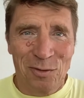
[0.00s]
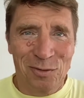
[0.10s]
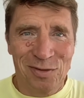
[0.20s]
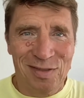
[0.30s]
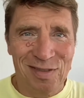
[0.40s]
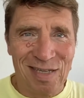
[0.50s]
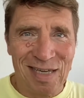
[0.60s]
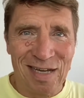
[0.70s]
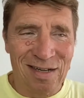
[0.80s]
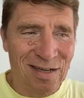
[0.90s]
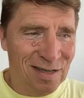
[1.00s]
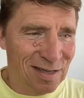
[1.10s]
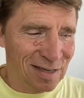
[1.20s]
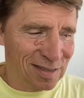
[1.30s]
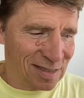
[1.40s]
Und er,
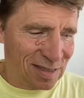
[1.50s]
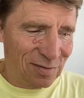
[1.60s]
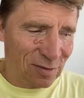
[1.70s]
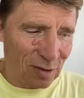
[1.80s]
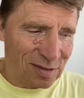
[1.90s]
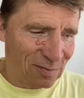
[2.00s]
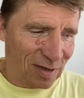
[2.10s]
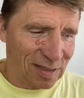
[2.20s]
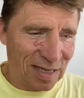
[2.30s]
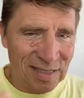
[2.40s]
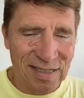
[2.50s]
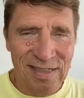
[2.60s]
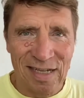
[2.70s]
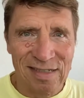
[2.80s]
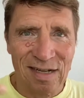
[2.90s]
äh, der Stephen Lawson, war
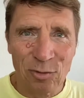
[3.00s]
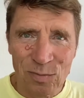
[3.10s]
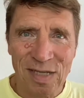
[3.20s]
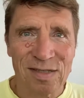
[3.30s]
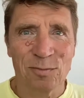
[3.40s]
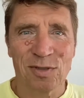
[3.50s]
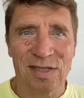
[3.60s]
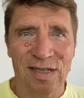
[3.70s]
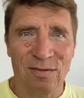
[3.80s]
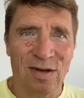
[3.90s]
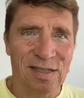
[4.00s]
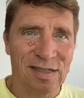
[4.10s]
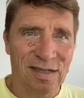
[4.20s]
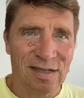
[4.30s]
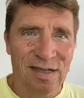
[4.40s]
derjenige, der das halt umsetzen musste. Der war
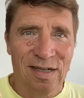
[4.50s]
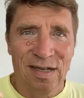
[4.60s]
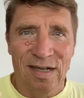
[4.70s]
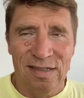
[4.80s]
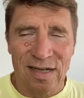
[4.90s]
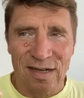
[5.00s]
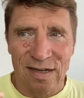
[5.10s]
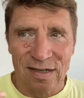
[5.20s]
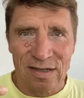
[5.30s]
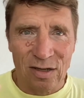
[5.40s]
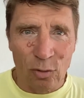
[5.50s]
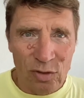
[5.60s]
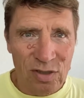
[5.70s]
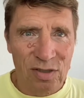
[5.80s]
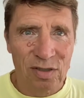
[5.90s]
der, der
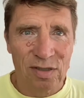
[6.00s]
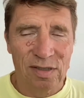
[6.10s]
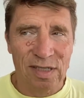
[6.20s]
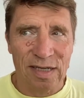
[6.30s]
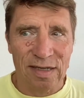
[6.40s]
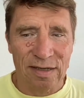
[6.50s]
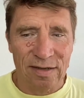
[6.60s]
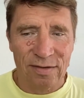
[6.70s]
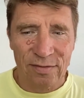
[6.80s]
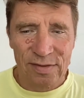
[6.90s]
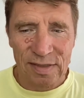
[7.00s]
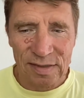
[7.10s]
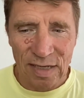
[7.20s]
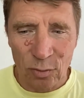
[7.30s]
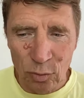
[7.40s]
Coach, der,
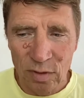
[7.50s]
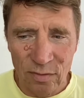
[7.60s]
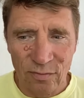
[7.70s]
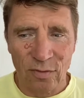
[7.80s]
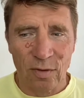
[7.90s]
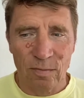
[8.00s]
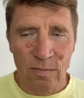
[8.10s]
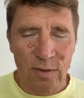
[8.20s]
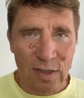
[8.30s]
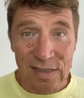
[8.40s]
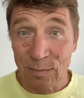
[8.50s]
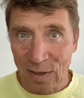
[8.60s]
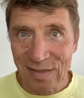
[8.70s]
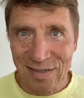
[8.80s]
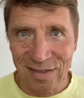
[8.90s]
der Kunden vom Russell
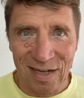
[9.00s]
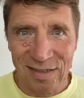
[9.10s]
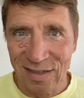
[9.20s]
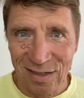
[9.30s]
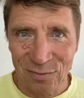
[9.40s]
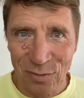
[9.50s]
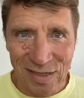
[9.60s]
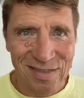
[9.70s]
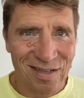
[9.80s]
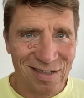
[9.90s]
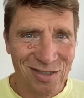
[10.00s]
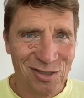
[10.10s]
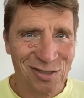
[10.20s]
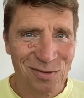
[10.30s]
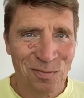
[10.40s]
Brunson. Der hat ihn ja dafür extra
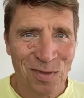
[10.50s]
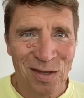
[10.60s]
angestellt.